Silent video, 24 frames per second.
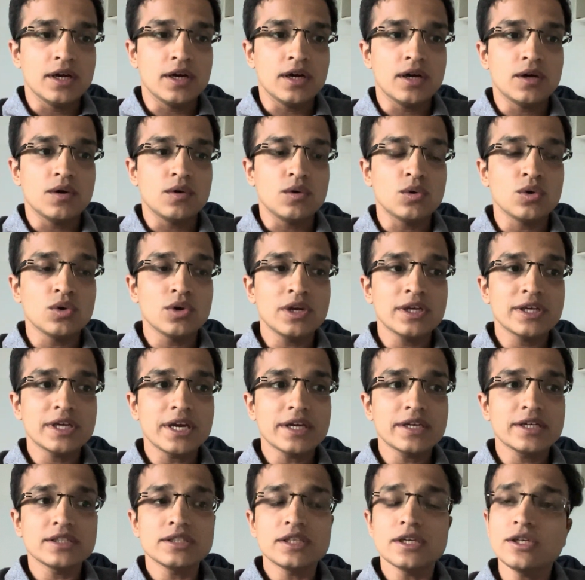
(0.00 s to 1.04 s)
उन्होंने क्या
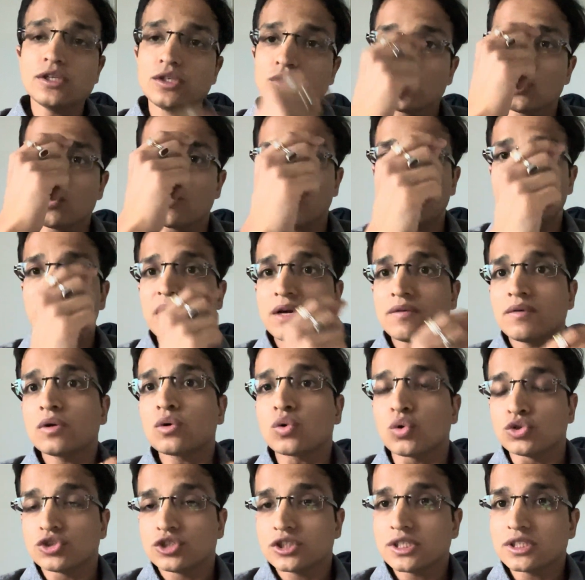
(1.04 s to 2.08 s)
किया था कि जो वन बाय वन
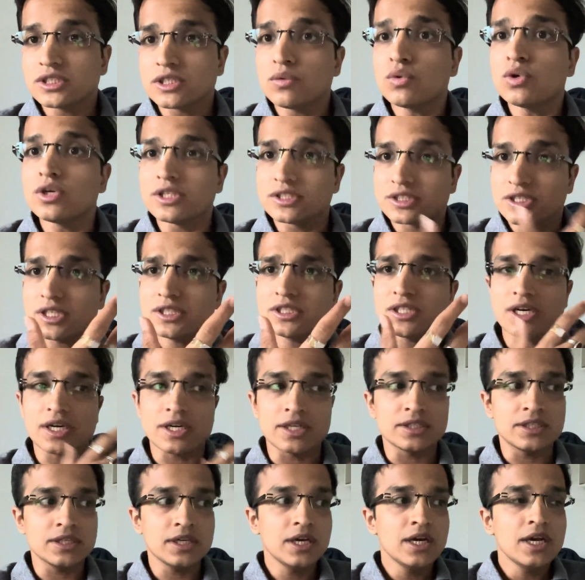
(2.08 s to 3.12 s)
क्वेश्चन है वो डिस्कस कर
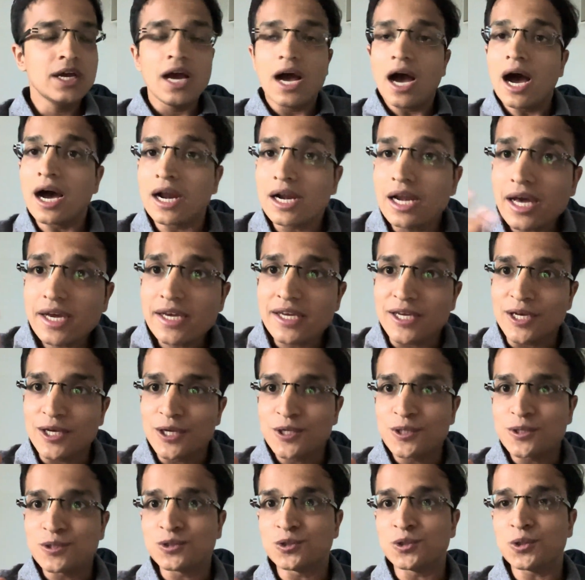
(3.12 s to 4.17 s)
रहे थे हालांकि
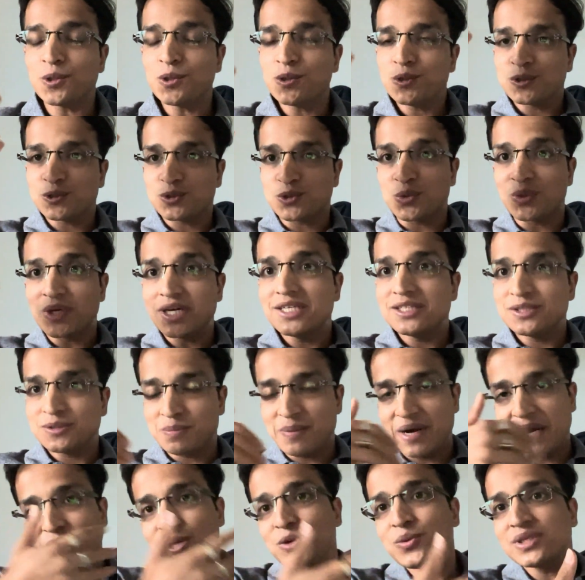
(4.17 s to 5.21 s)
जो स्टूडेंट्स
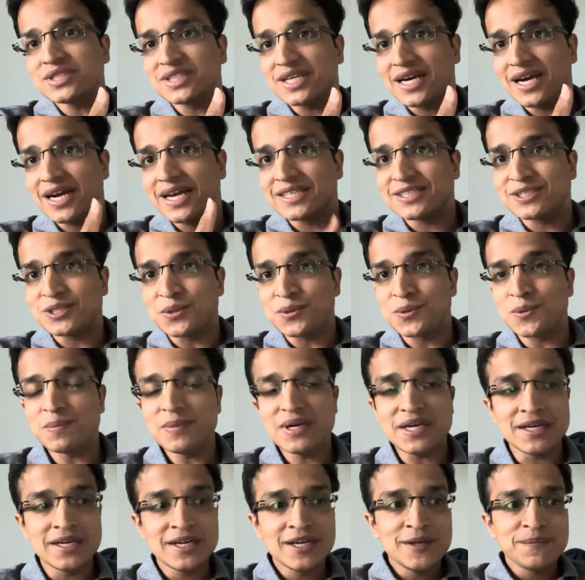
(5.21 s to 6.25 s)
बैठे हुए थे ना लेक्चर रूम
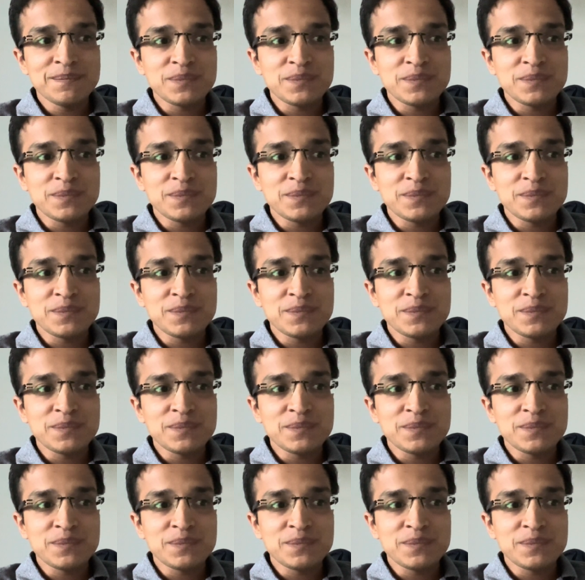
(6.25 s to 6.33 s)
में